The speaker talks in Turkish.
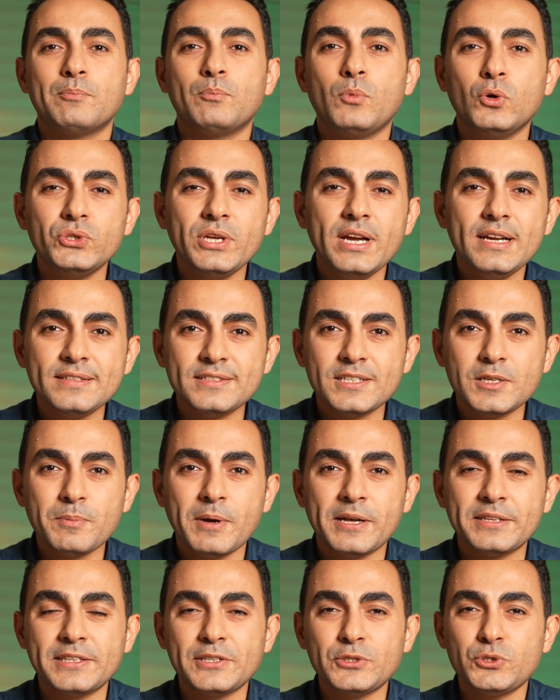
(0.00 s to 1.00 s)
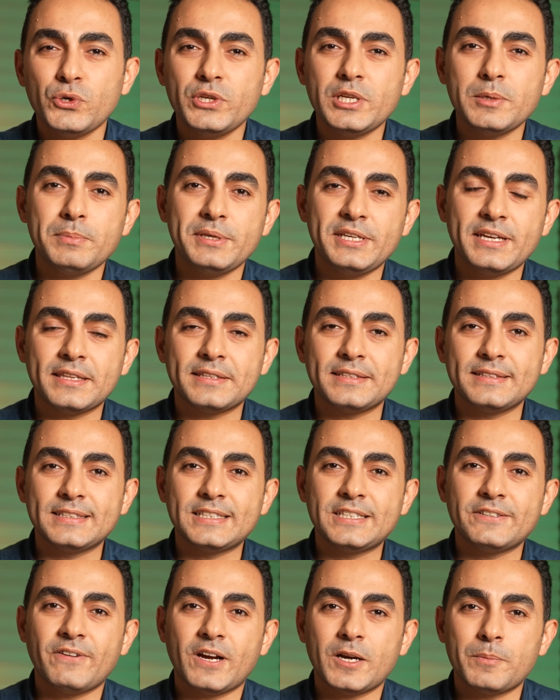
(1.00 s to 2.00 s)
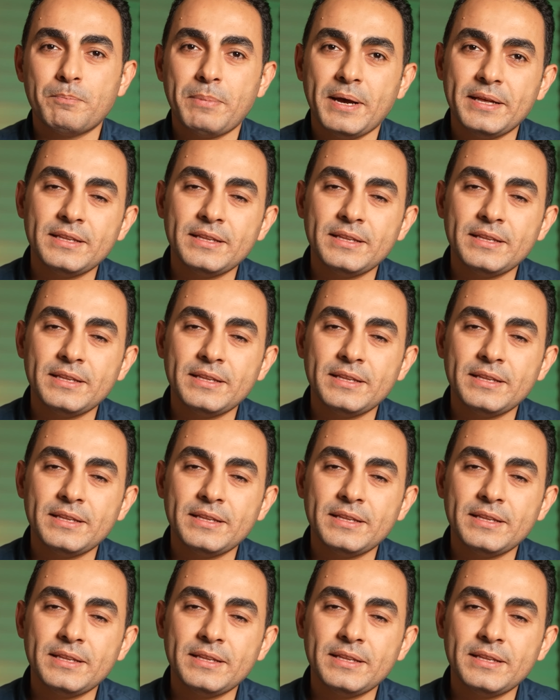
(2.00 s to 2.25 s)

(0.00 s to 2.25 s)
Modern zamanda şöyle bir yanılgı var.